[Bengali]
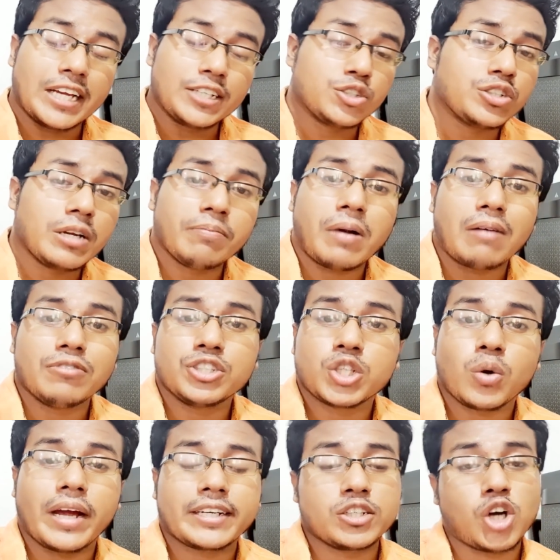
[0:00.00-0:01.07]
স্টেশনে
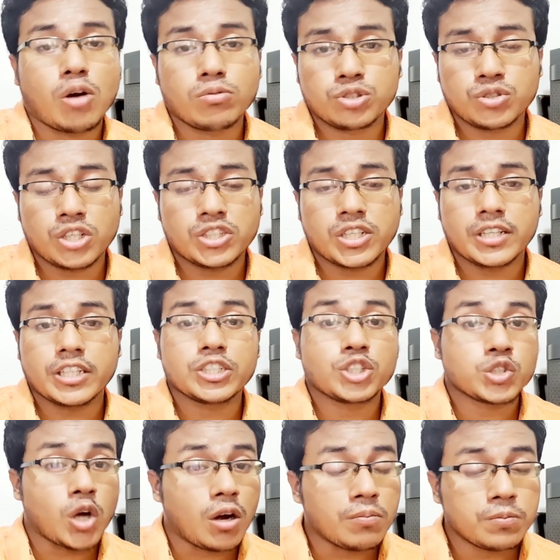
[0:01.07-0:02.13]
পাবলিশ হওয়া একটি গবেষণার
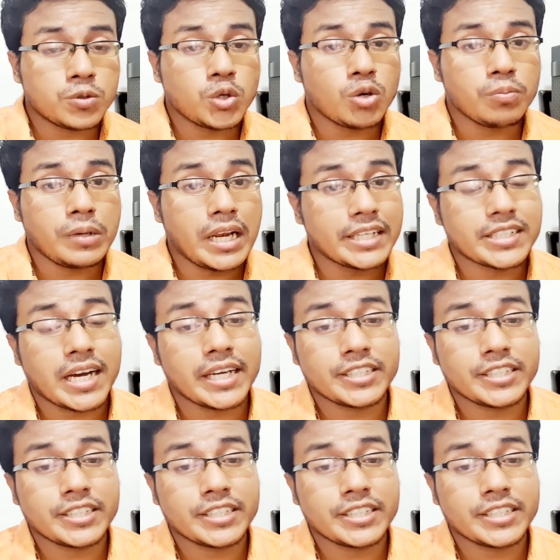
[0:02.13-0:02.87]
সাথে সম্পূর্ণ মিলে